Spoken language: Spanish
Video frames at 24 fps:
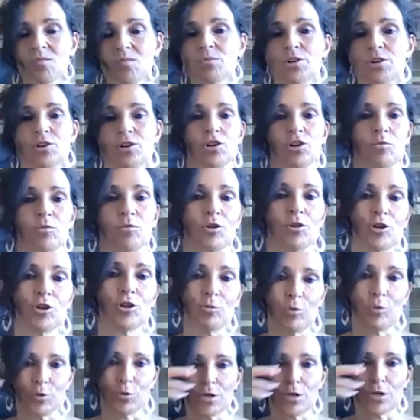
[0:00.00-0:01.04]
Bueno, como,
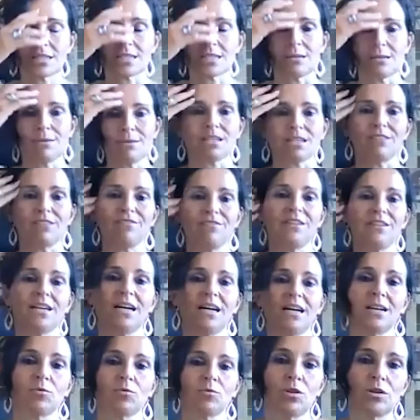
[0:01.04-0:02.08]
como tú ya sabes, al
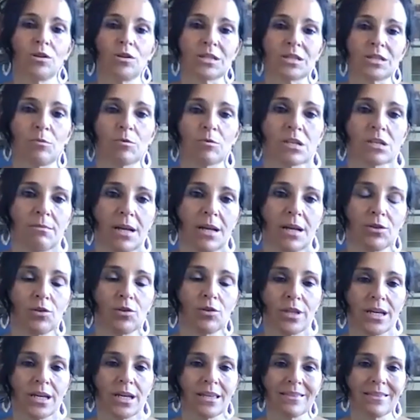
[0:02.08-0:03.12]
final cuando estamos
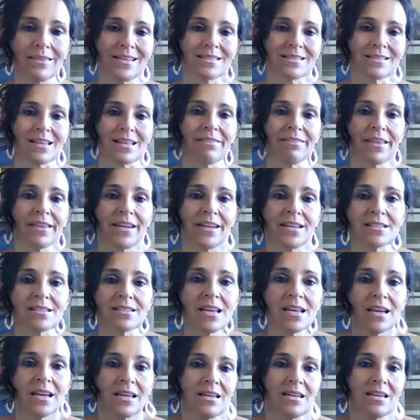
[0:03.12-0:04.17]
hablando de,
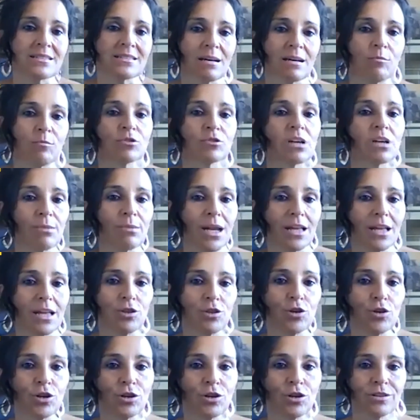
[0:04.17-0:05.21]
estándares, estamos
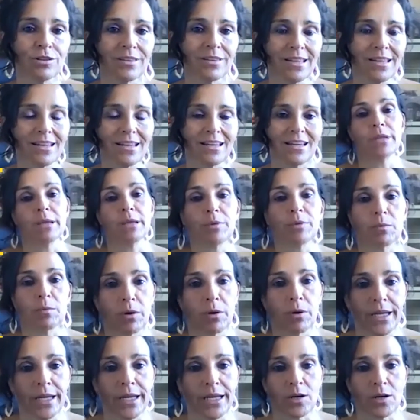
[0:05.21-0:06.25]
hablando de,
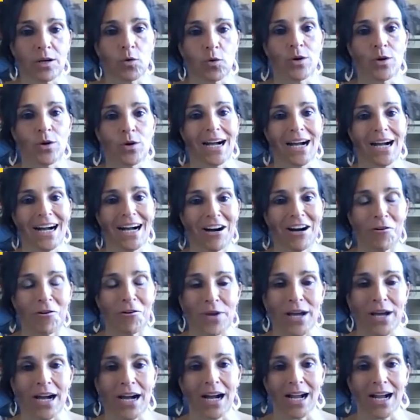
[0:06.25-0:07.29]
proponer
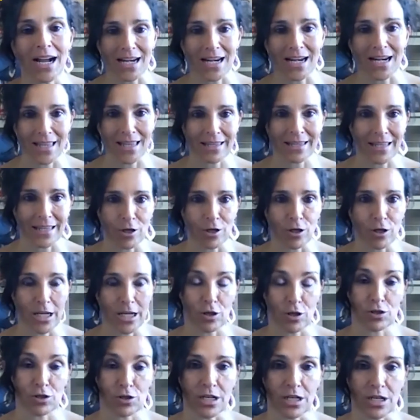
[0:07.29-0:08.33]
una, calidad
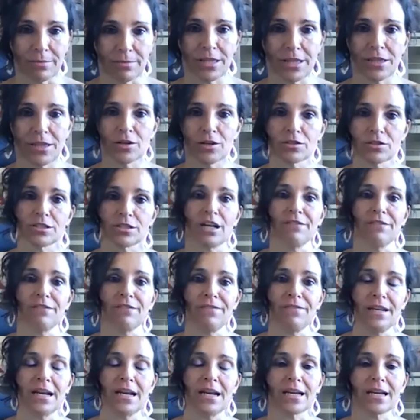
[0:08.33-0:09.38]
en, los servicios y al
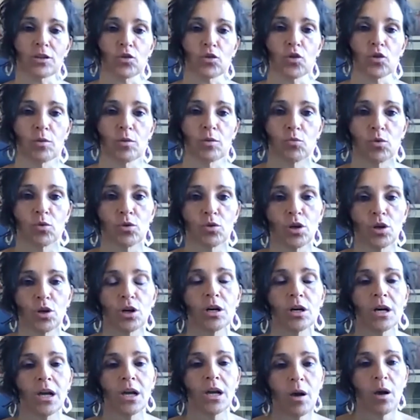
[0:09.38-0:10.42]
final que todo el
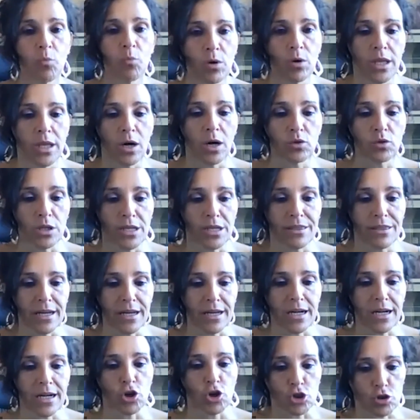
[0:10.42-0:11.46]
mundo pueda
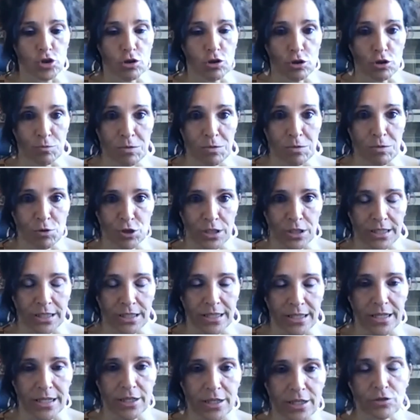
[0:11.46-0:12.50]
utilizar los, los mismos
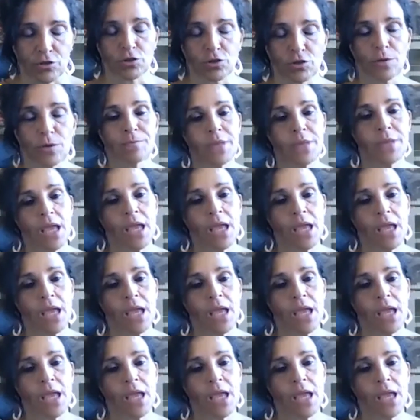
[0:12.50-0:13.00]
criterios. ¿no?